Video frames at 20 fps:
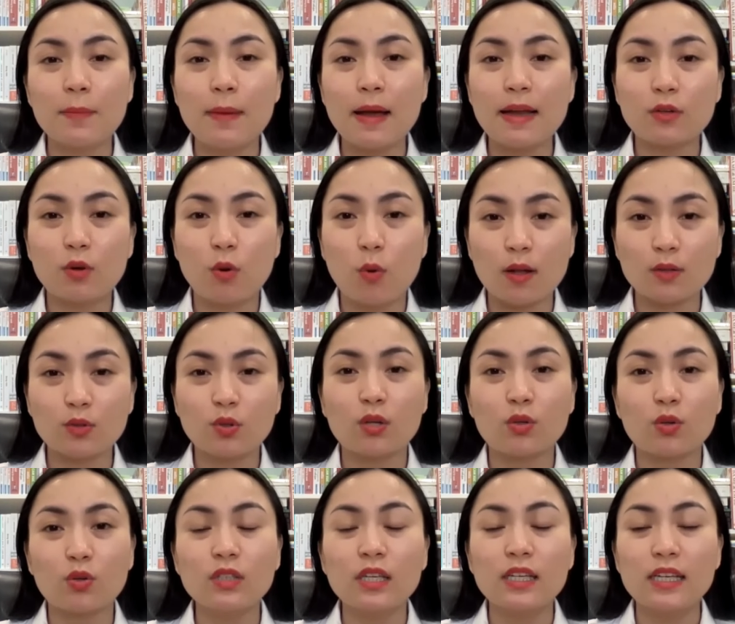các bạn có hoàn
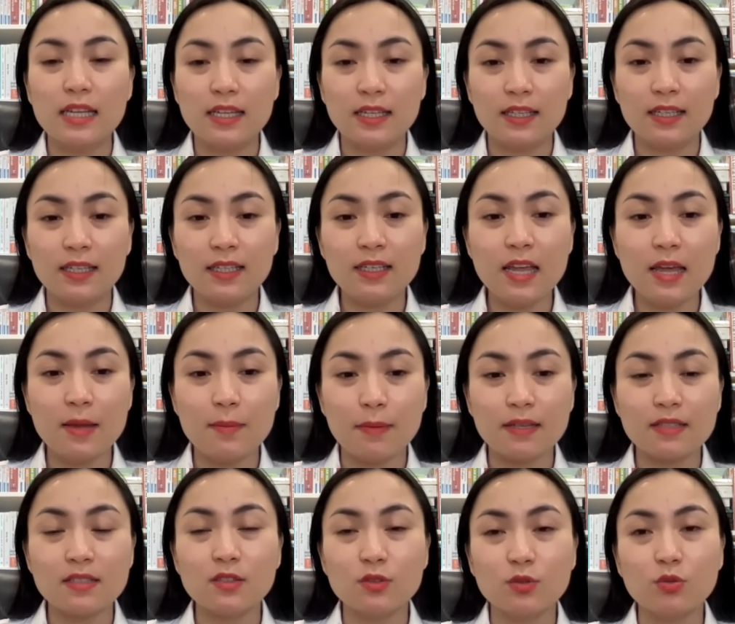toàn có thể để ý để
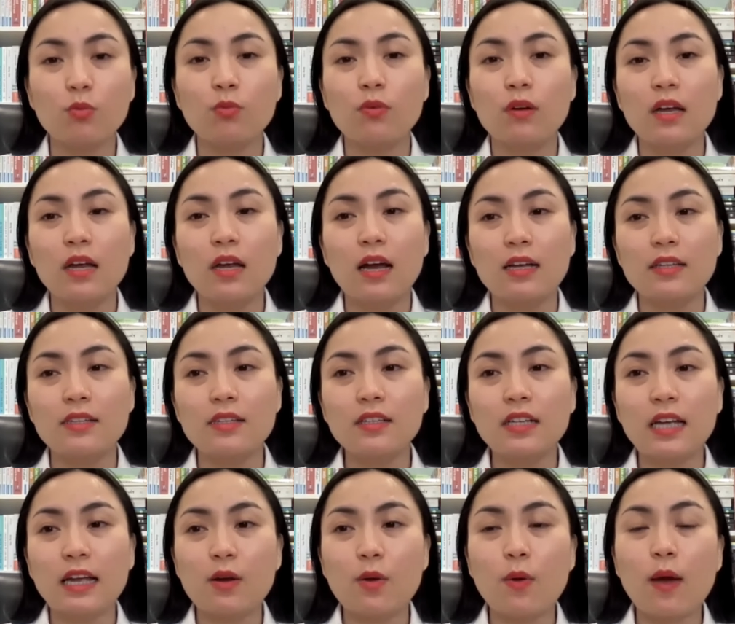mà sử dụng ở à,
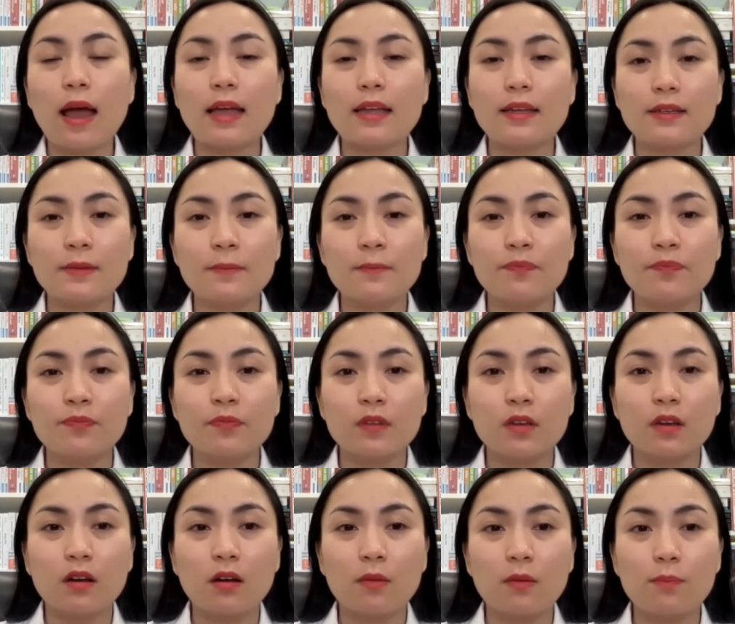những cái loại
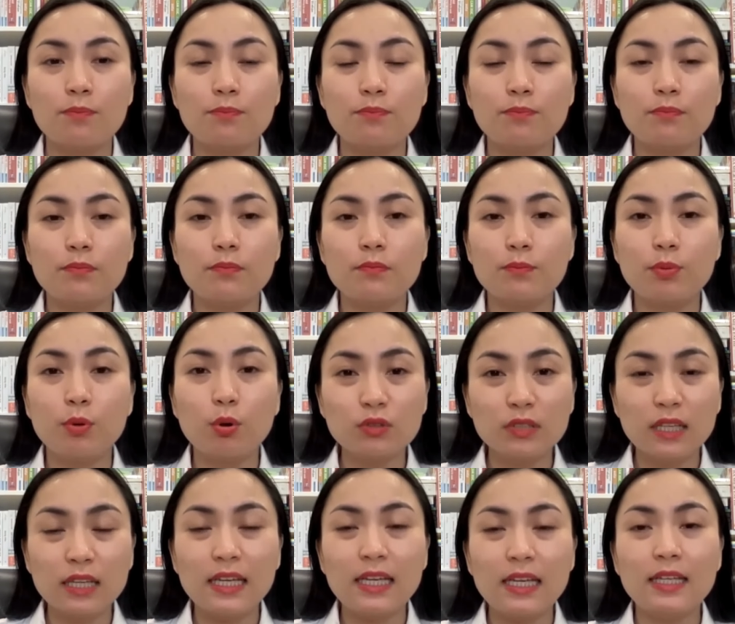uh,
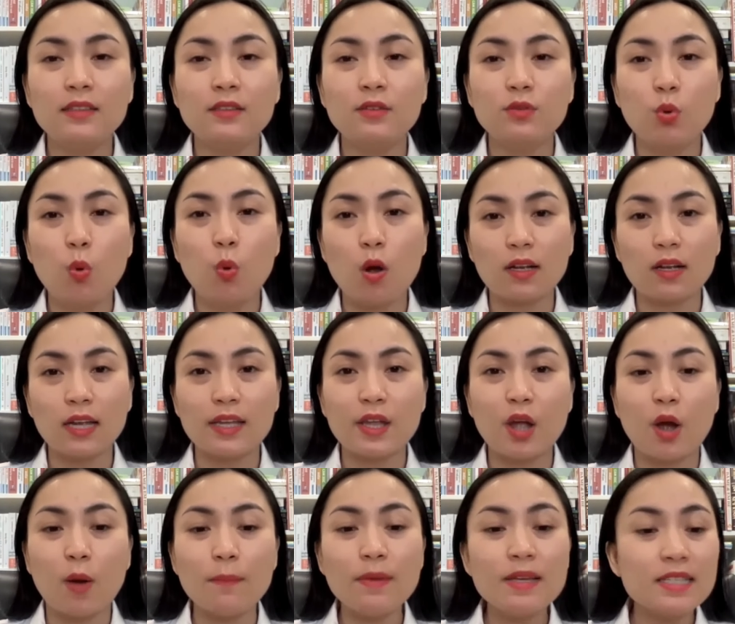protein thuộc cái
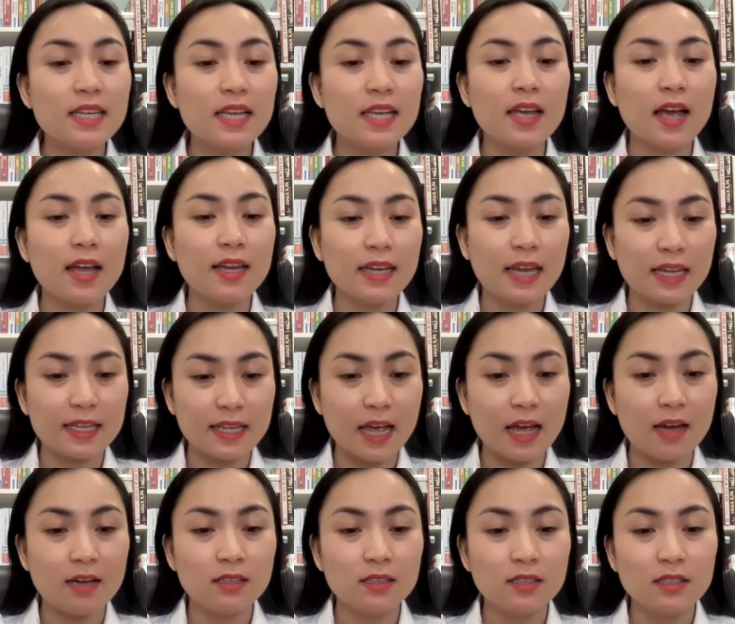nhóm BCAA này
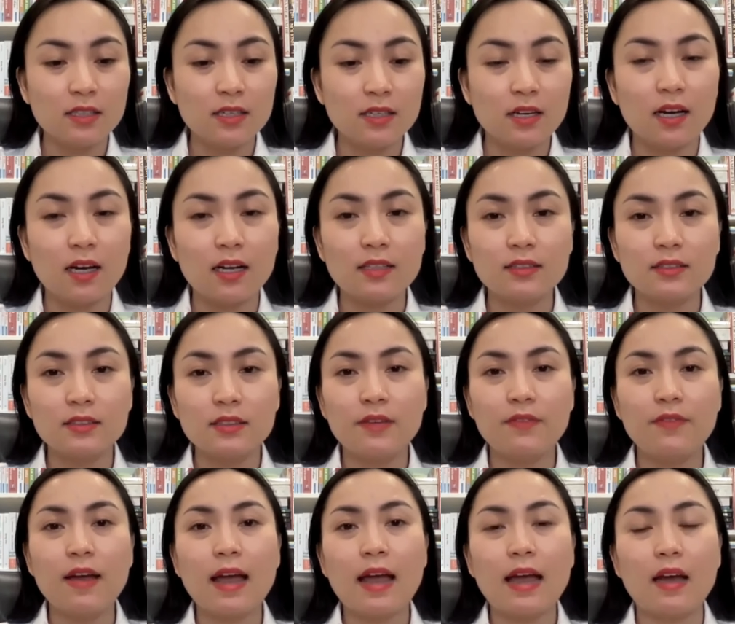nha à,
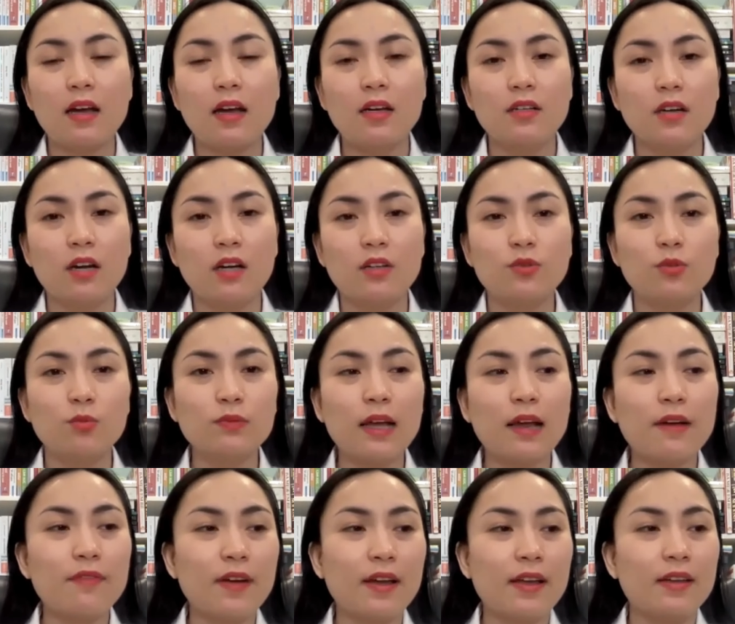thế và à, chúng
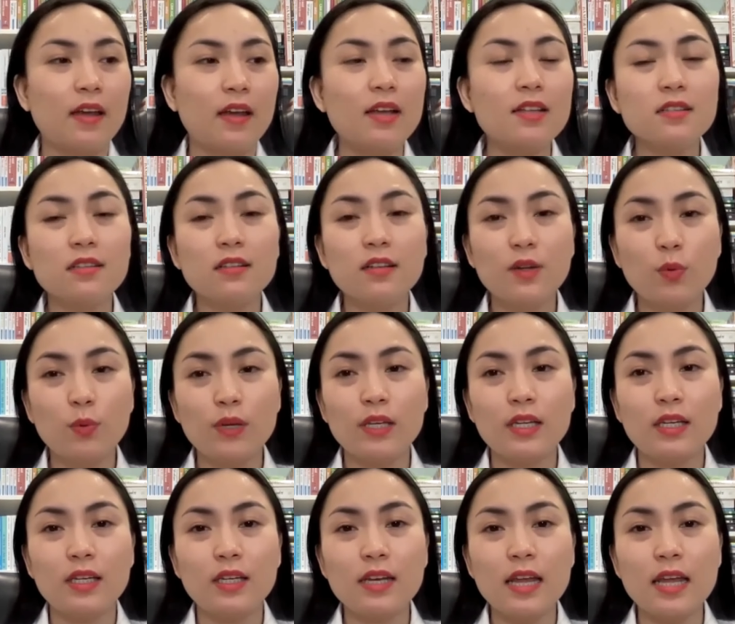ta phải hết sức lưu
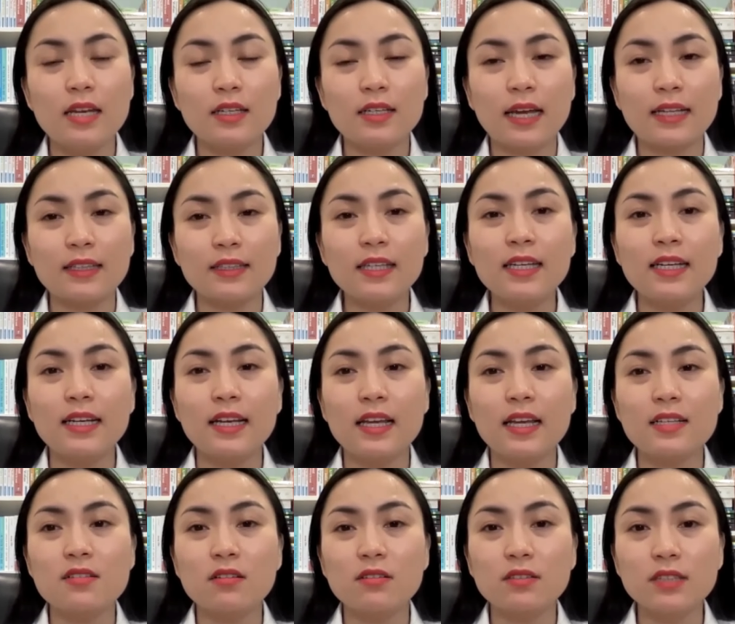ý đến cái tỷ
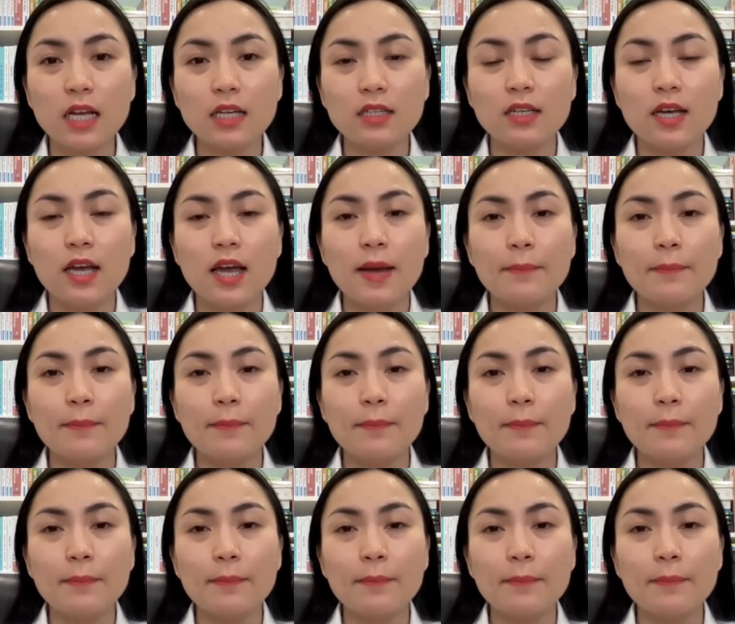lệ dưỡng chất